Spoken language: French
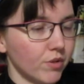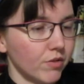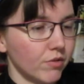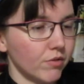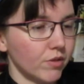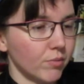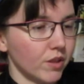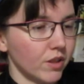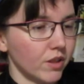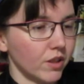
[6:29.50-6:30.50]
parce que c'est
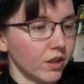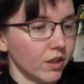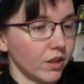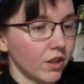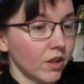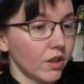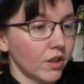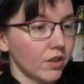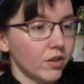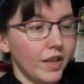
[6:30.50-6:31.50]
marqué derrière.
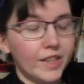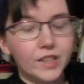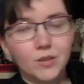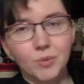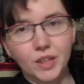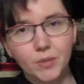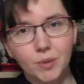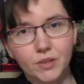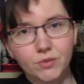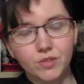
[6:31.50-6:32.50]
Euh, elle est libérée par son